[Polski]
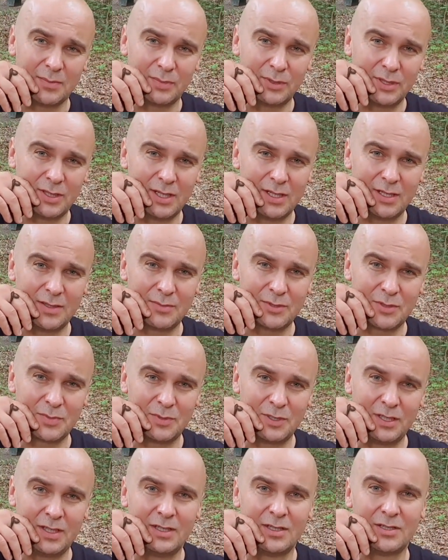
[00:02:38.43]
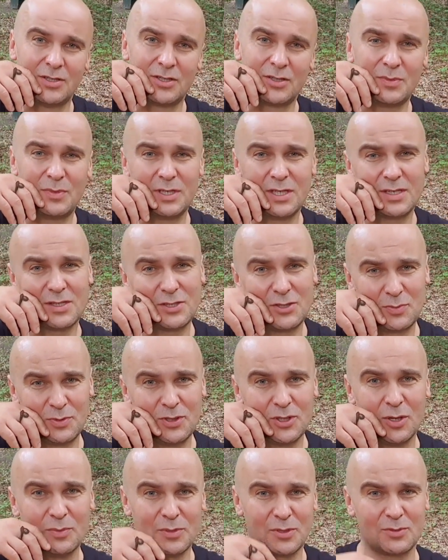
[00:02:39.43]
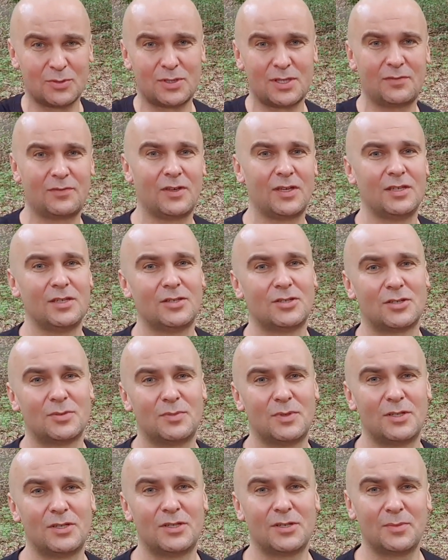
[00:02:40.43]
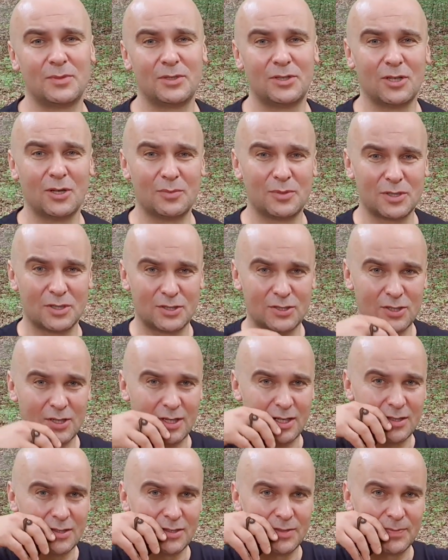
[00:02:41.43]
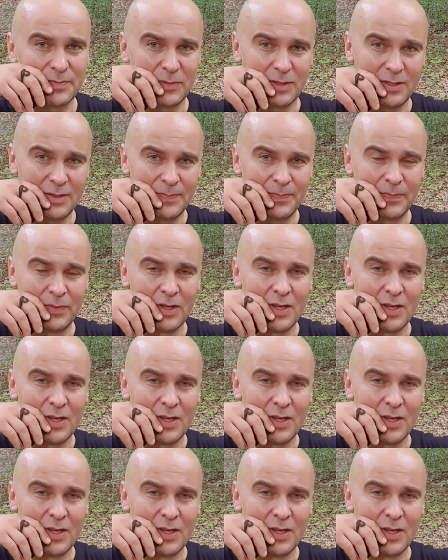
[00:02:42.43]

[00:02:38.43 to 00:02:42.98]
Pytanie brzmi, czy my jesteśmy dobrze ustawieni, czy będziemy dobrze strzelać. Nie?